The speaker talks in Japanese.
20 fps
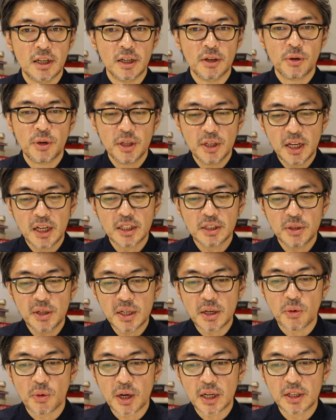俺の役
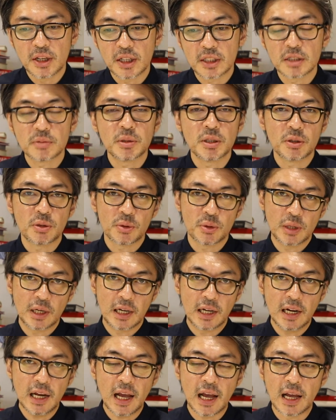割はお金を集めることだ
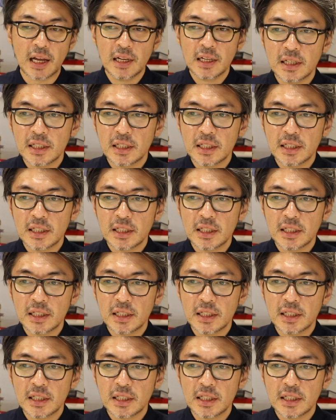から、